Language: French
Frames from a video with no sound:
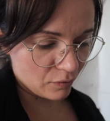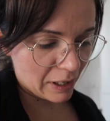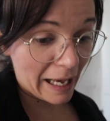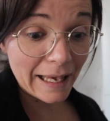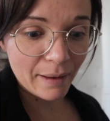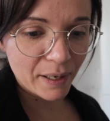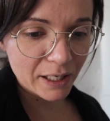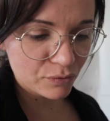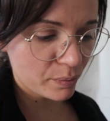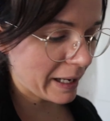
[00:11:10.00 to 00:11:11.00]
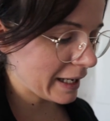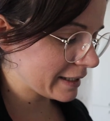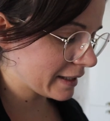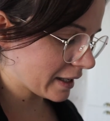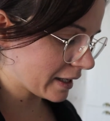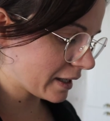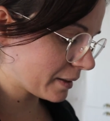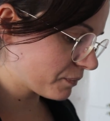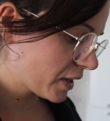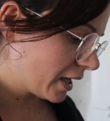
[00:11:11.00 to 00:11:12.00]
voilà. Et après, je vous parlerai
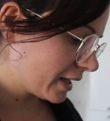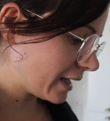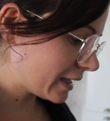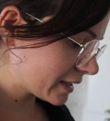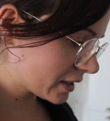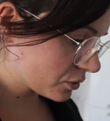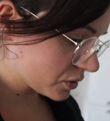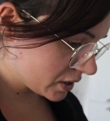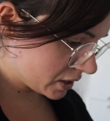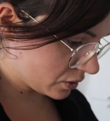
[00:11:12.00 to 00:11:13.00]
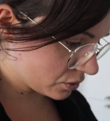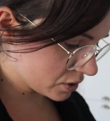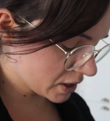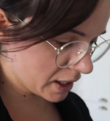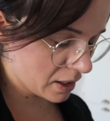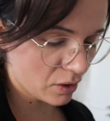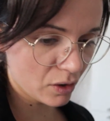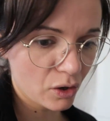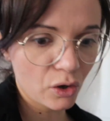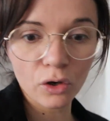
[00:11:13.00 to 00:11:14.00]
d'un legging aussi que j'ai
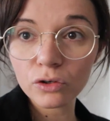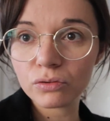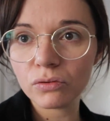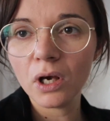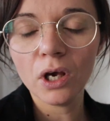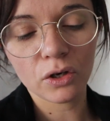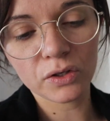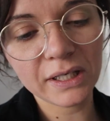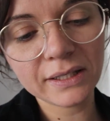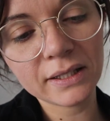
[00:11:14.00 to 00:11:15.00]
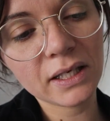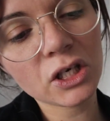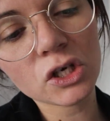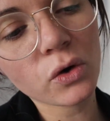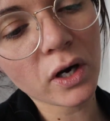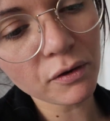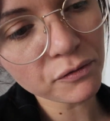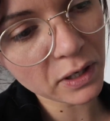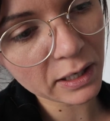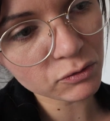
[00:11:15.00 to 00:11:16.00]
reçu, que j'ai essayé. Je le
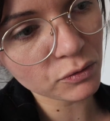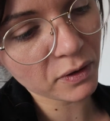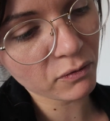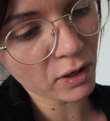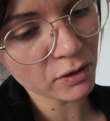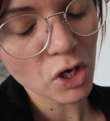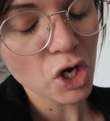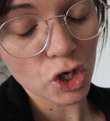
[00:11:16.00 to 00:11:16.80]
réenfilerai, je vous le ferai voir.